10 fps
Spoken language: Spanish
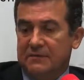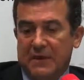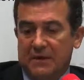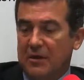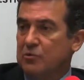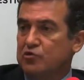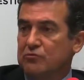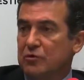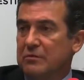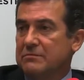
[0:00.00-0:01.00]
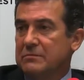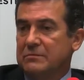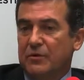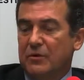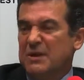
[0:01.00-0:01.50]
El crédito al consumo,
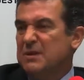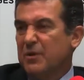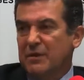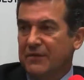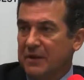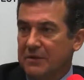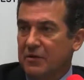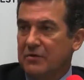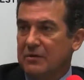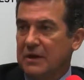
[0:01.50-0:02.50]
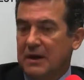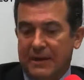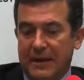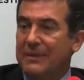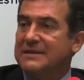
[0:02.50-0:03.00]
por casi por definición, en la
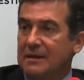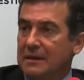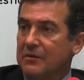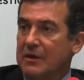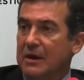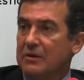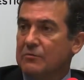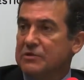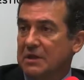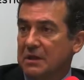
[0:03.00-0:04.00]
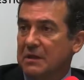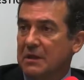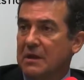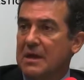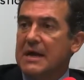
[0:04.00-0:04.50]
manera más tradicional, como se entiende,